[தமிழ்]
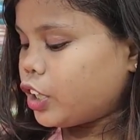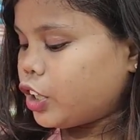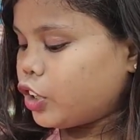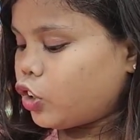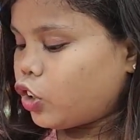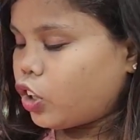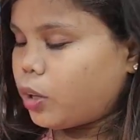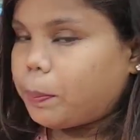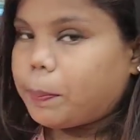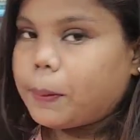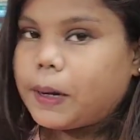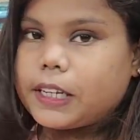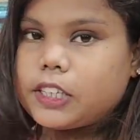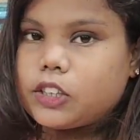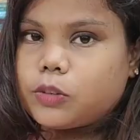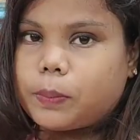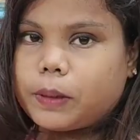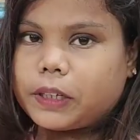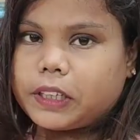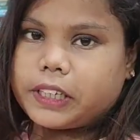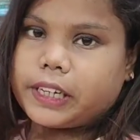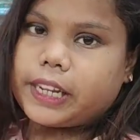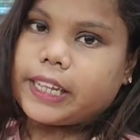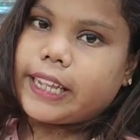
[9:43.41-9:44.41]
இதோட ப்ரைஸ்
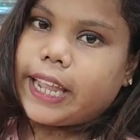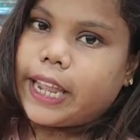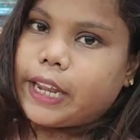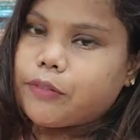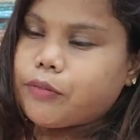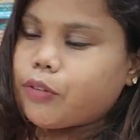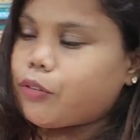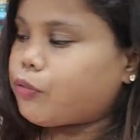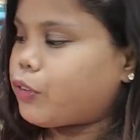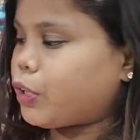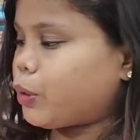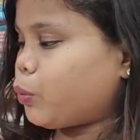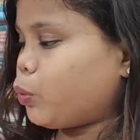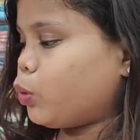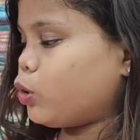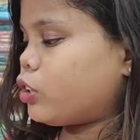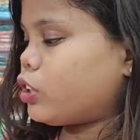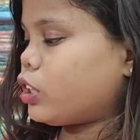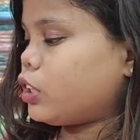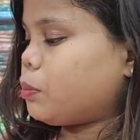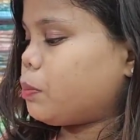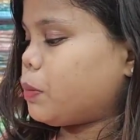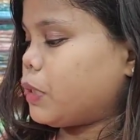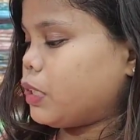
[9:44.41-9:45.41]
பார்த்தீங்கன்னா எயிட் ஃபிஃப்டி
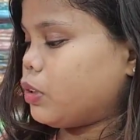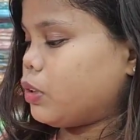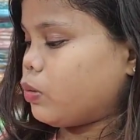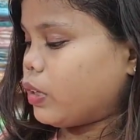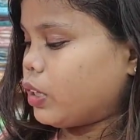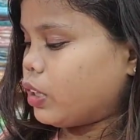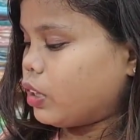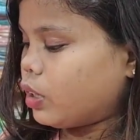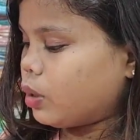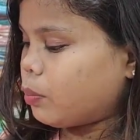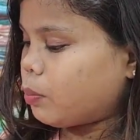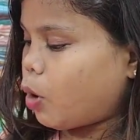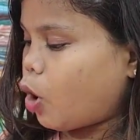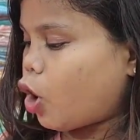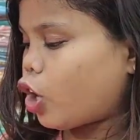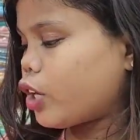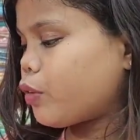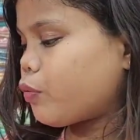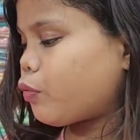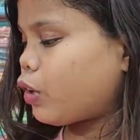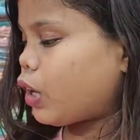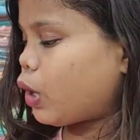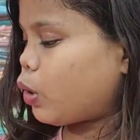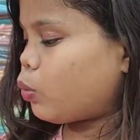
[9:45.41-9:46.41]
ஹோல்சேல் ப்ரைஸ் வருது
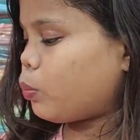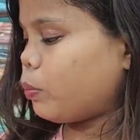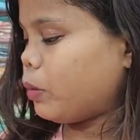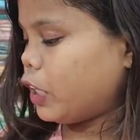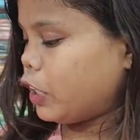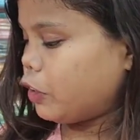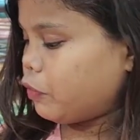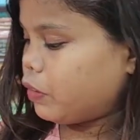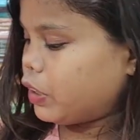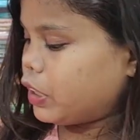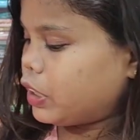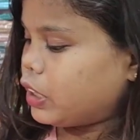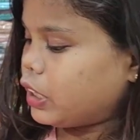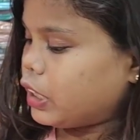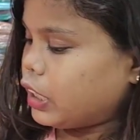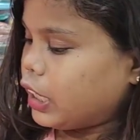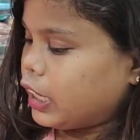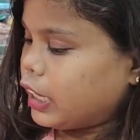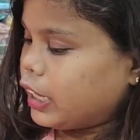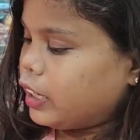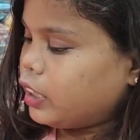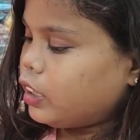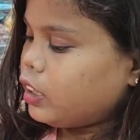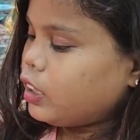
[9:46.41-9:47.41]
பாடி ஃபுல்லாகவும் மிரர் வருது
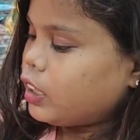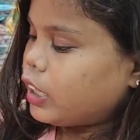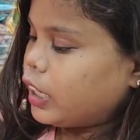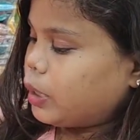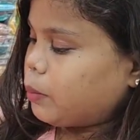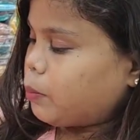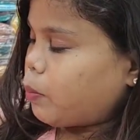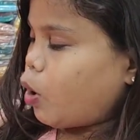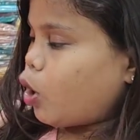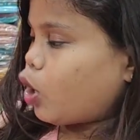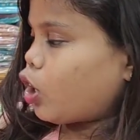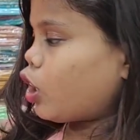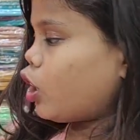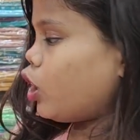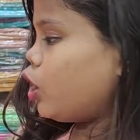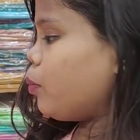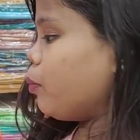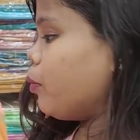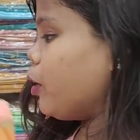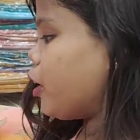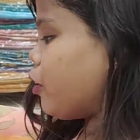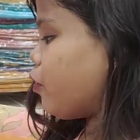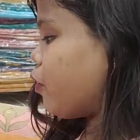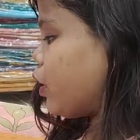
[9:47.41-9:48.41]
இதில் அண்ட்
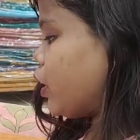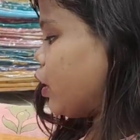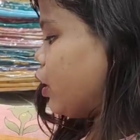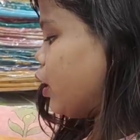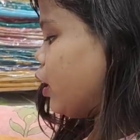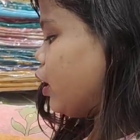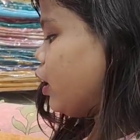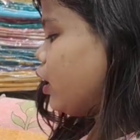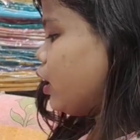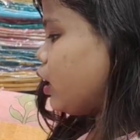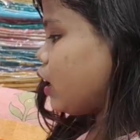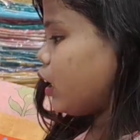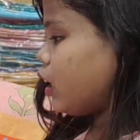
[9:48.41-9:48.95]
பார்டர்லேயும் மிரர் வருது